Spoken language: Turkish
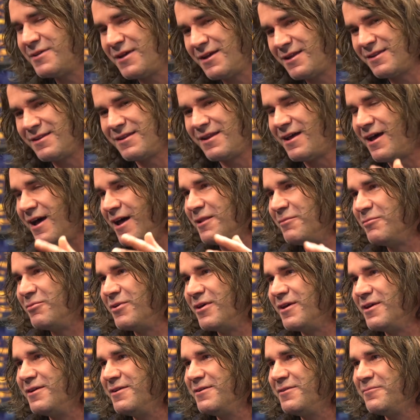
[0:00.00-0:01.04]
sen al bu
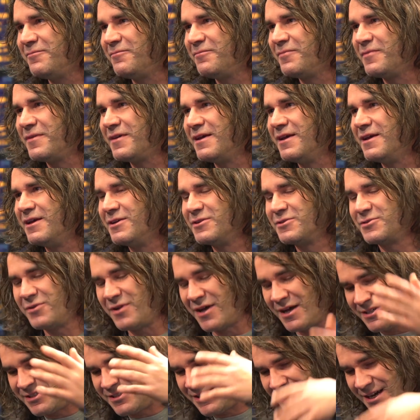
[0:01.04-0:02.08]
yeri.
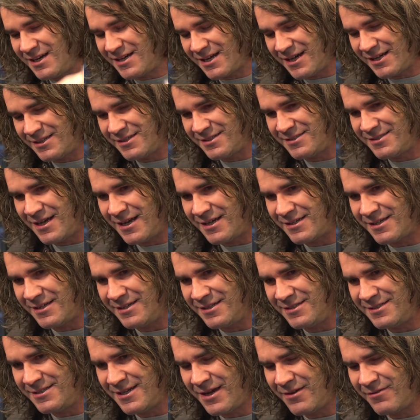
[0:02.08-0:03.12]
Sonra aşağı katı
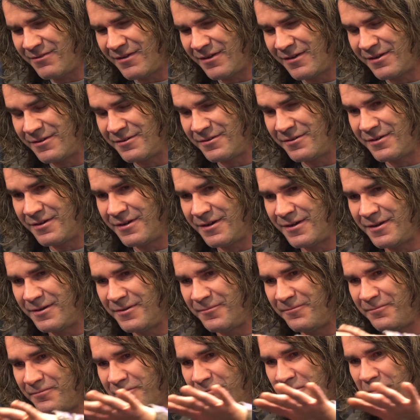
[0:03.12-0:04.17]
zaten şey vardı e,
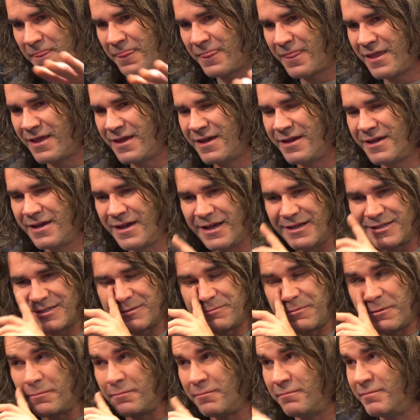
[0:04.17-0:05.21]

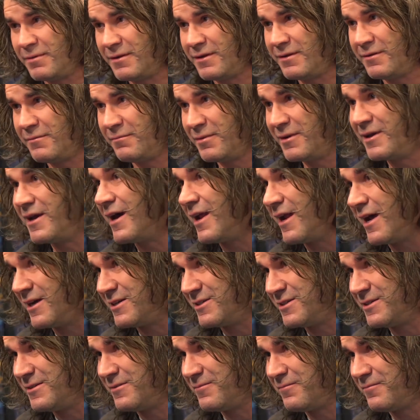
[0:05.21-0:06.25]
eski bir, bir, bir
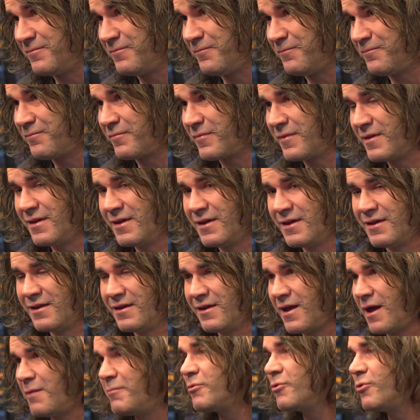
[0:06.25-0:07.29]
garaj. Evet.
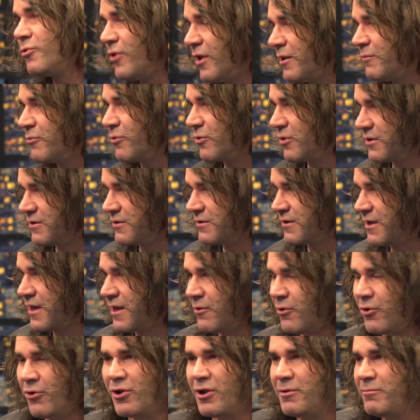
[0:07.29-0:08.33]
Ama kullanmıyorlardı.
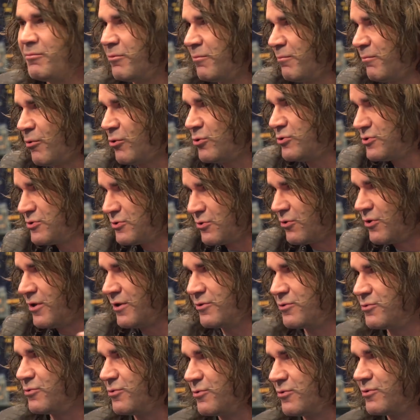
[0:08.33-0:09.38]
Yani öyle bir boş
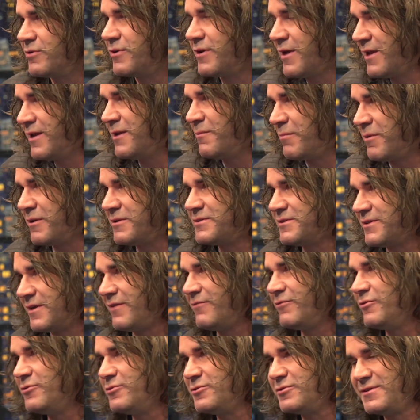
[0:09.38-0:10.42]
olan duruyordu. Garip aslında
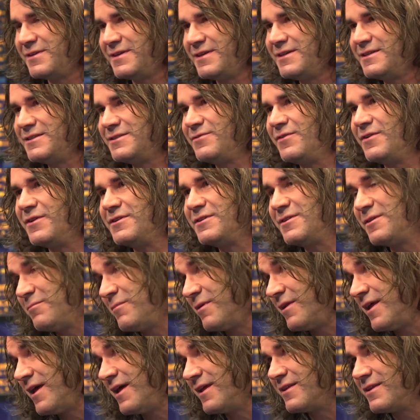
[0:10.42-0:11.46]
Avenue C, East işte
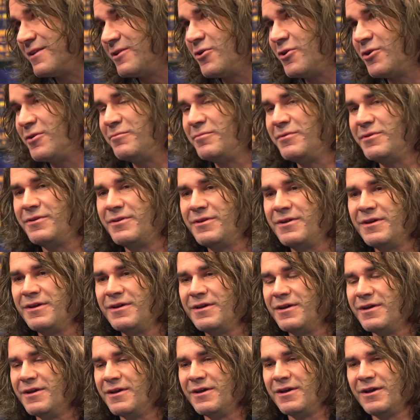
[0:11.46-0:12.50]
Manhattan öyle bir
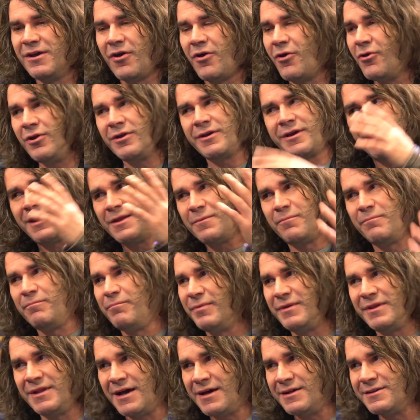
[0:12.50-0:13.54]
öyle garip
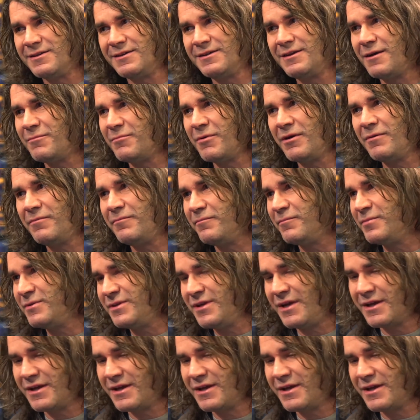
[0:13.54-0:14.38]
bir binadı ama bir